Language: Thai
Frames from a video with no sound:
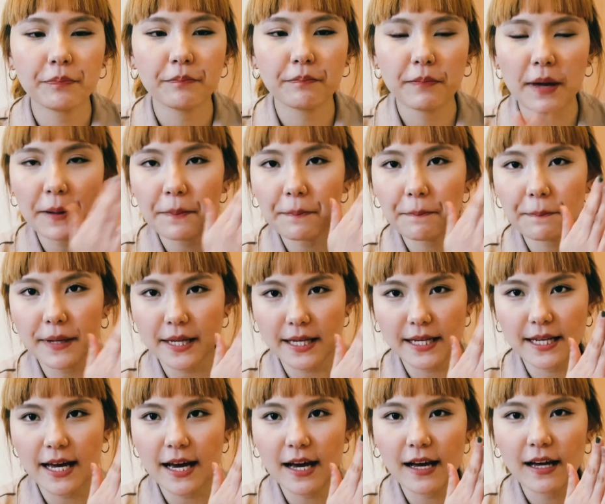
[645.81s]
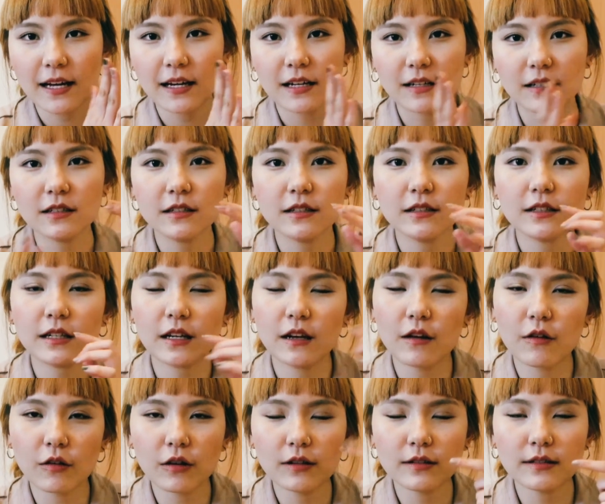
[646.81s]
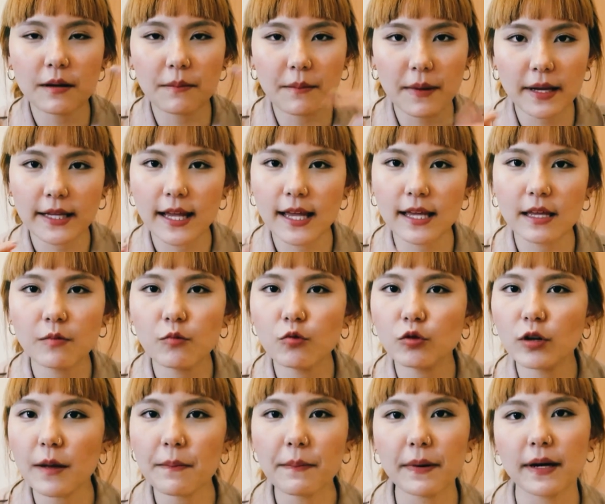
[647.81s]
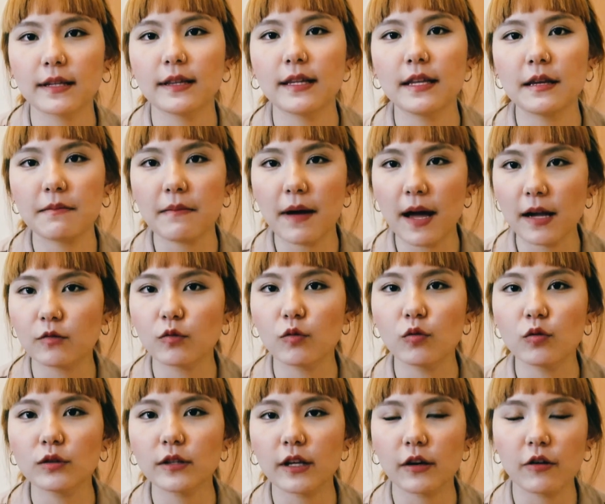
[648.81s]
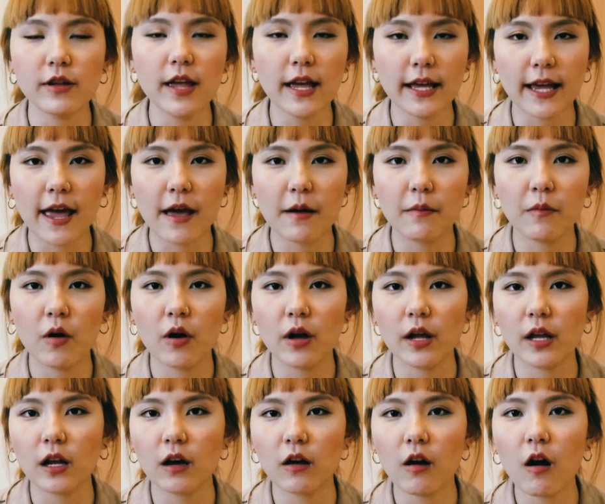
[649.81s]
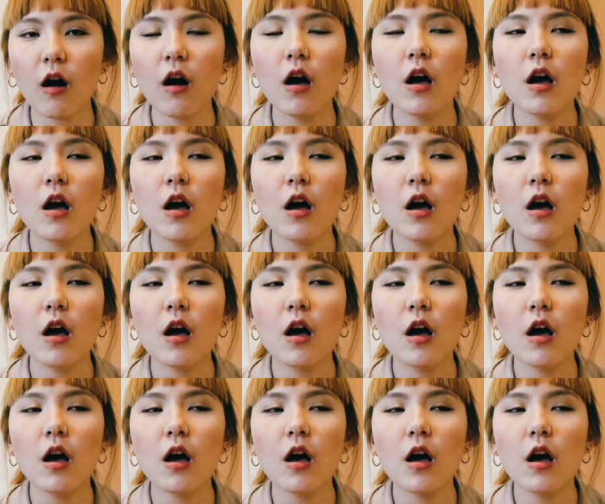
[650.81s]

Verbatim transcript: แป้นปิดอะเออแล้วเราก็สามารถแคะขี้มูกได้ปกติมากทุกคนแต่ก็อย่าแคะบ่อยแล้วก็